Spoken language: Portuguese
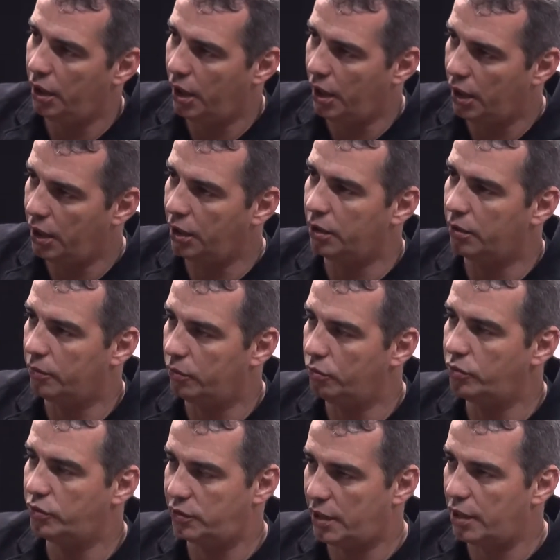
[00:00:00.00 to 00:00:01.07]
em,
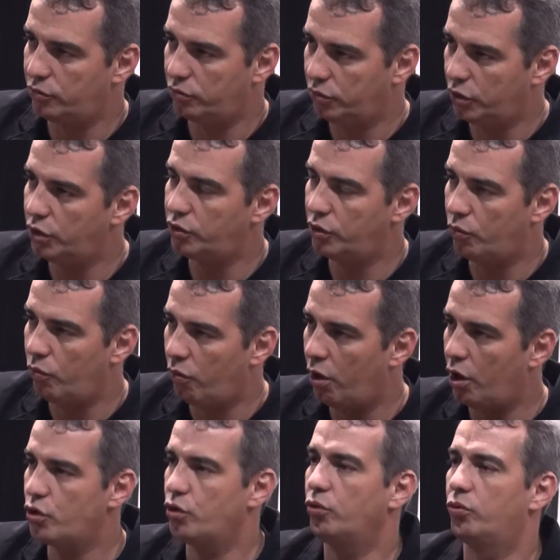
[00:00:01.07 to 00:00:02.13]
nos Estados Unidos, em
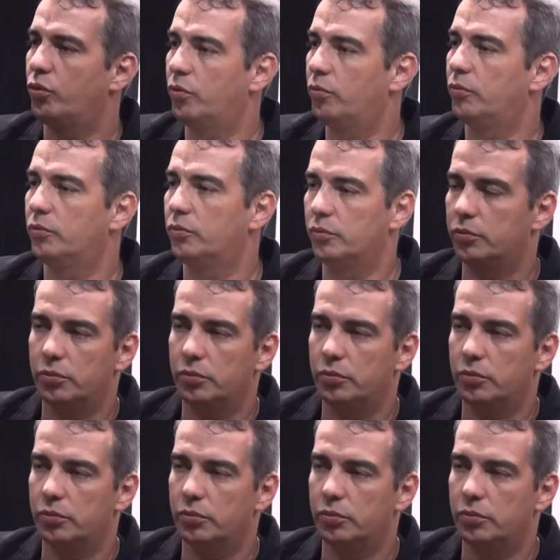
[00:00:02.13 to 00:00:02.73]
Washington,